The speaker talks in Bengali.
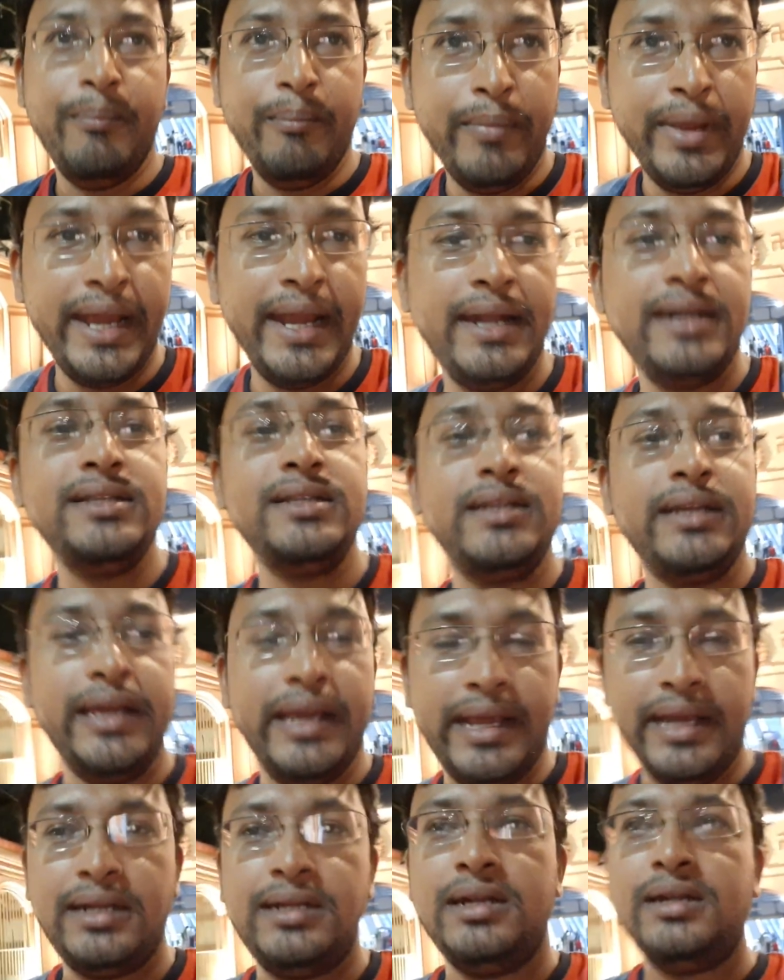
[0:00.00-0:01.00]
মেন
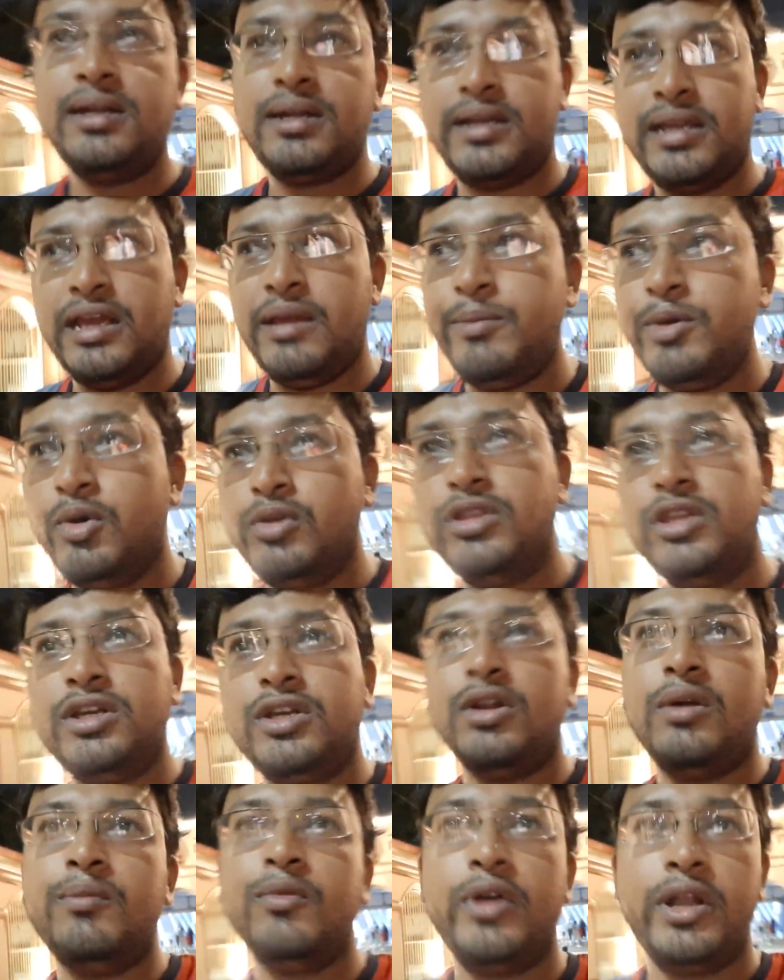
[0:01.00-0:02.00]
গেটকে আমি
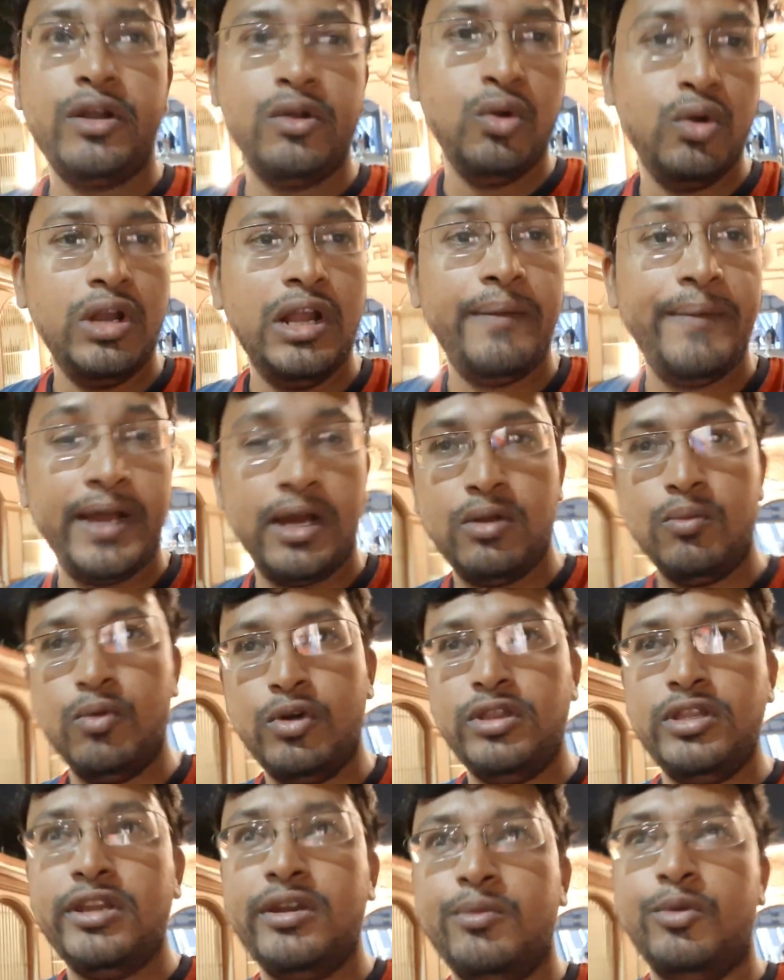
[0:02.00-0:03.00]
অতিক্রম করে ঢুকলাম এখন
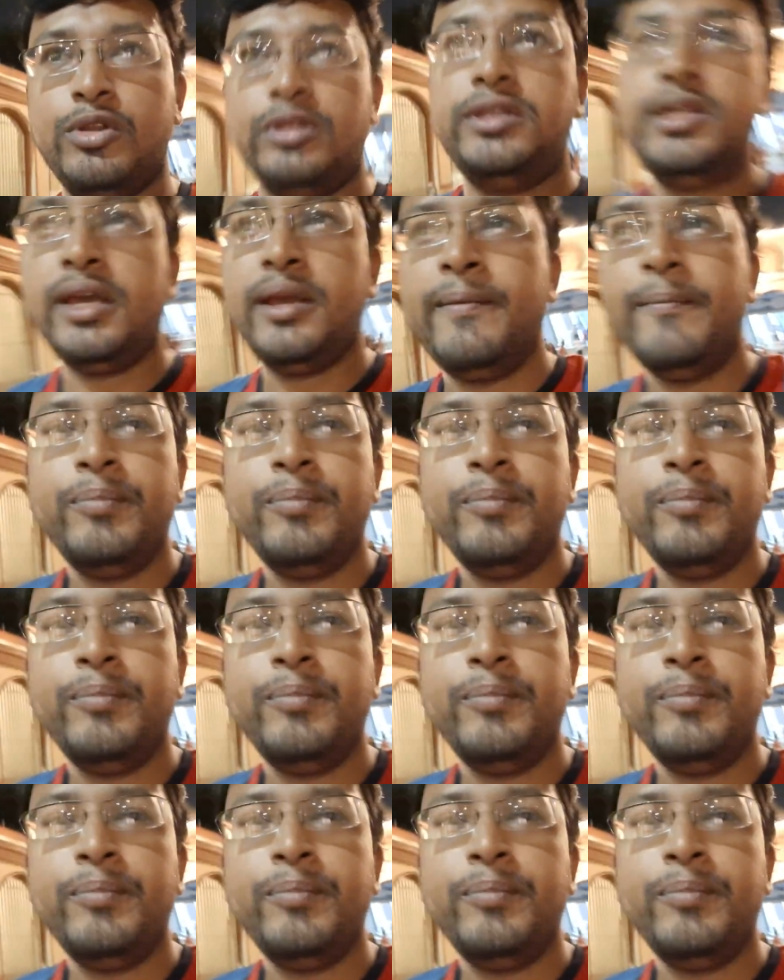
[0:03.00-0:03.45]
মন্দিরের মধ্যে